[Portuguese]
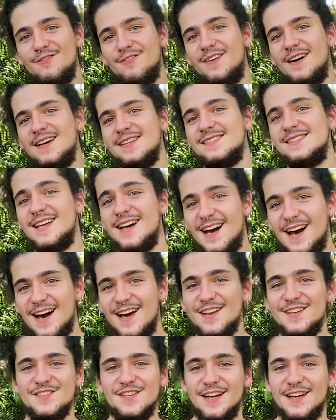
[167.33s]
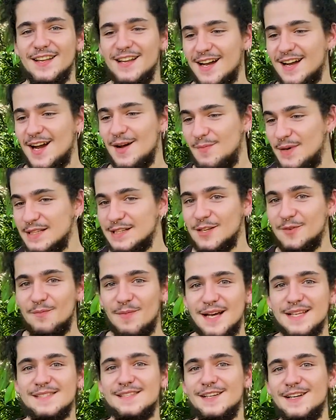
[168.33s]
vasta área, já que ele acaba andando
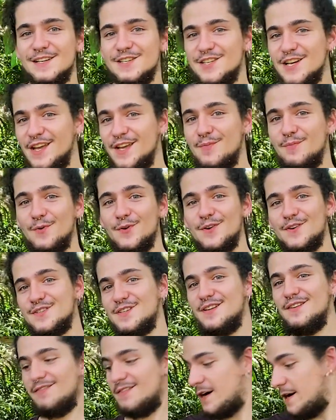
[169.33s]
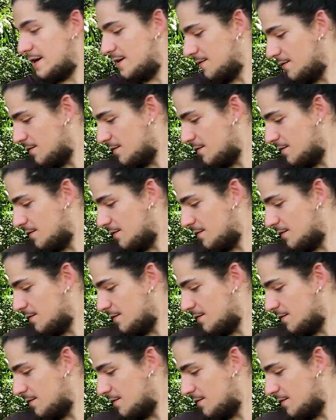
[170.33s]
bastante aí por onde ele vai.